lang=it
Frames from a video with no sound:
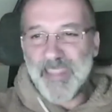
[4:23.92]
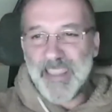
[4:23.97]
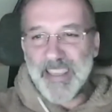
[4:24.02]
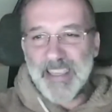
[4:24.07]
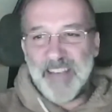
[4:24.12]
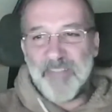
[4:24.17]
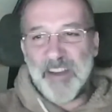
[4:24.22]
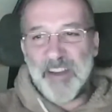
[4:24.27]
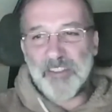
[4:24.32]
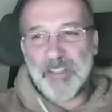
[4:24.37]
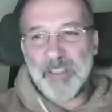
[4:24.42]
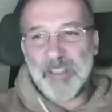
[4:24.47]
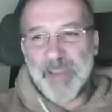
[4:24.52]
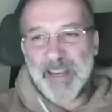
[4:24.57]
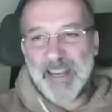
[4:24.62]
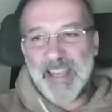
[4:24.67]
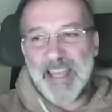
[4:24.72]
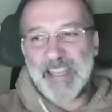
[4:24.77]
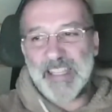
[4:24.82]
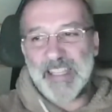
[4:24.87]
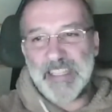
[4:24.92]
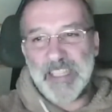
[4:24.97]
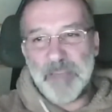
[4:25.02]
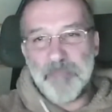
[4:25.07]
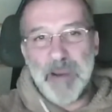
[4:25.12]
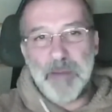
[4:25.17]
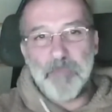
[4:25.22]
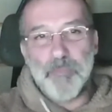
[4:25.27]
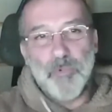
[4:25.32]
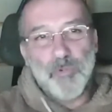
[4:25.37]
Il fatto di parlare di
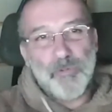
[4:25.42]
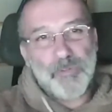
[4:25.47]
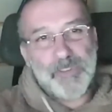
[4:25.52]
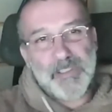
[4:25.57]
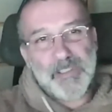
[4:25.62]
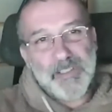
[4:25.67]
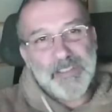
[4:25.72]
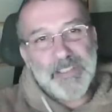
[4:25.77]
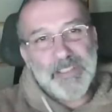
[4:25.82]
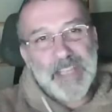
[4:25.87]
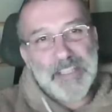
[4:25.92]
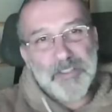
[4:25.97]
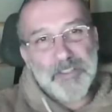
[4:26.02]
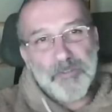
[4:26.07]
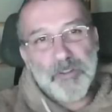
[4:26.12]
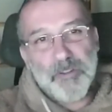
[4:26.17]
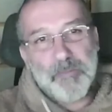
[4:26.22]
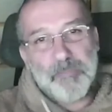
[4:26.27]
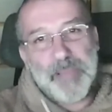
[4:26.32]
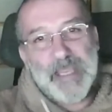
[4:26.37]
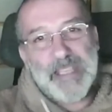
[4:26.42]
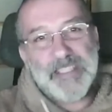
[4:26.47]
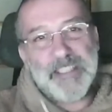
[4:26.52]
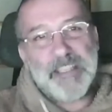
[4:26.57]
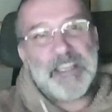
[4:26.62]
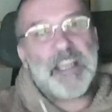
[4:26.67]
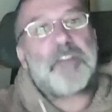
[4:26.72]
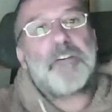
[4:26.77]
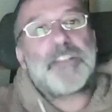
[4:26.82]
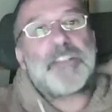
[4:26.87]
mammut, innanzitutto pensi
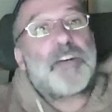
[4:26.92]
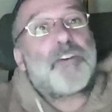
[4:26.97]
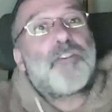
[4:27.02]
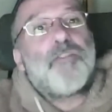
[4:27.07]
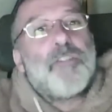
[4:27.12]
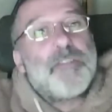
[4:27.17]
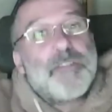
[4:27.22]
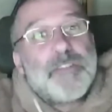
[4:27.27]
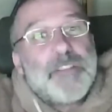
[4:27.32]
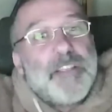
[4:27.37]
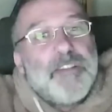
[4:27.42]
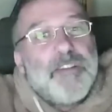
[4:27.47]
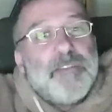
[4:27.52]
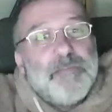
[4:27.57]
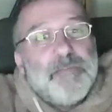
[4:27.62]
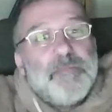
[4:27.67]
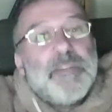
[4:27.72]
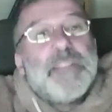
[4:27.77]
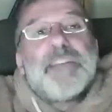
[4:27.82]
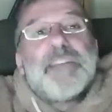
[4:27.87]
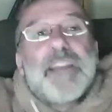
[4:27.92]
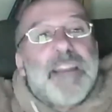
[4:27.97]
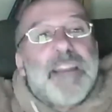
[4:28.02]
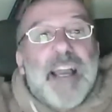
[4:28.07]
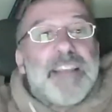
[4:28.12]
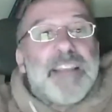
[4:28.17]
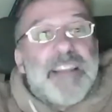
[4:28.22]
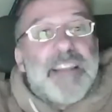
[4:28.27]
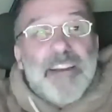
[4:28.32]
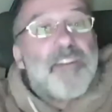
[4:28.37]
a una cosa grossa, no? Mentre il
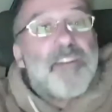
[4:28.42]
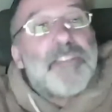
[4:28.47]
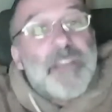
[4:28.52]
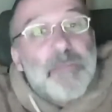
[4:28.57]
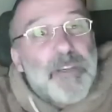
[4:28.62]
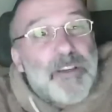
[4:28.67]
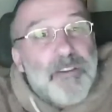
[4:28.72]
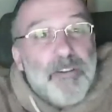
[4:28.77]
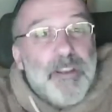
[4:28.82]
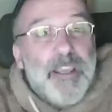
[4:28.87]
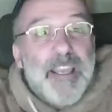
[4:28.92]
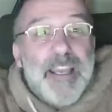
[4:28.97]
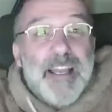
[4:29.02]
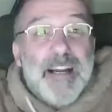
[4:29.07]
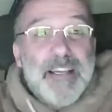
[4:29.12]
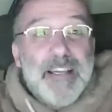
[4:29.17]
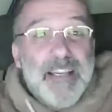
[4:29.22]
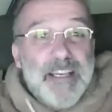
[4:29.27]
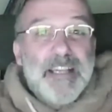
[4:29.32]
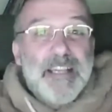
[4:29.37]
rider è una cosa piccolina.